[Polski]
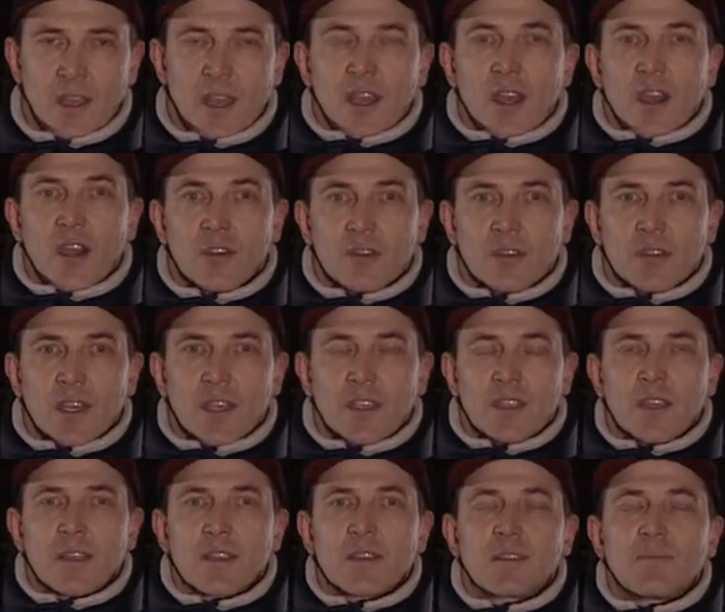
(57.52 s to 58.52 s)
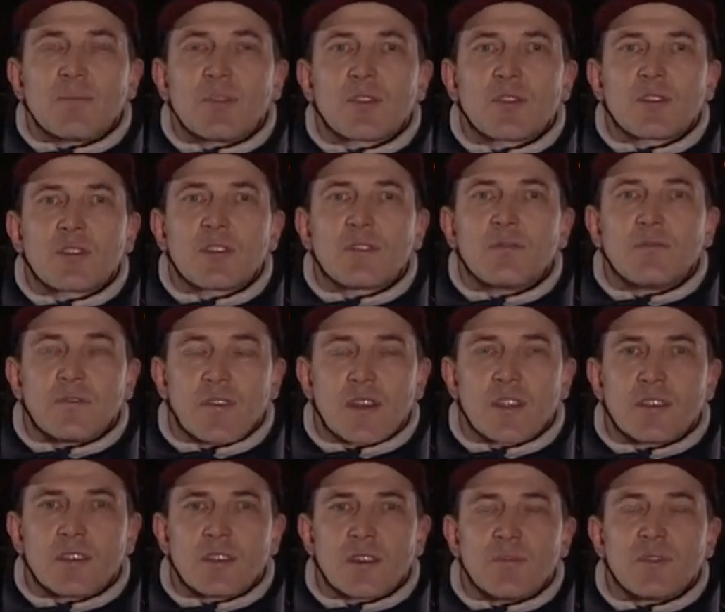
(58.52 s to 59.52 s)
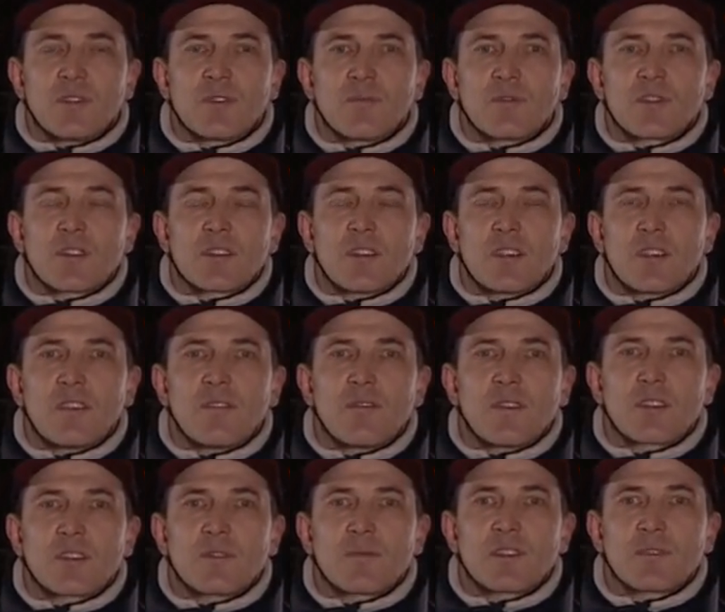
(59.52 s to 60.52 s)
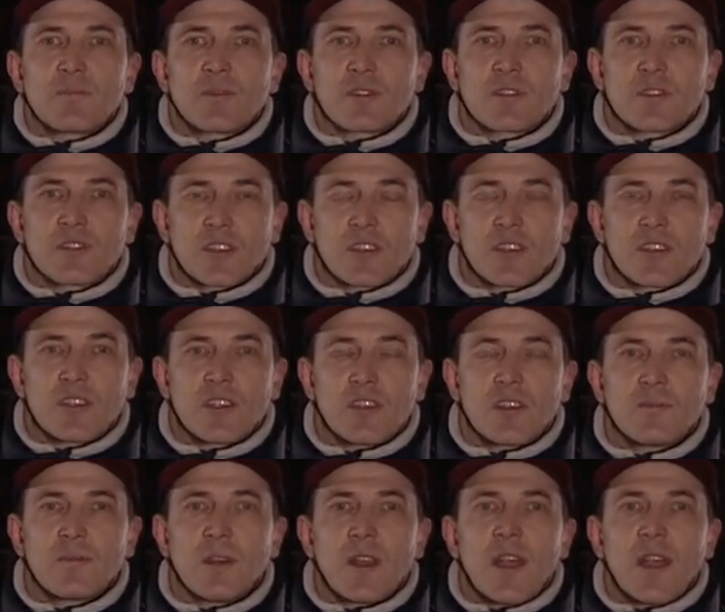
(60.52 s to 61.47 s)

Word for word: Oglądajcie nas proszę uważnie, być może dzięki Waszym spostrzeżeniom,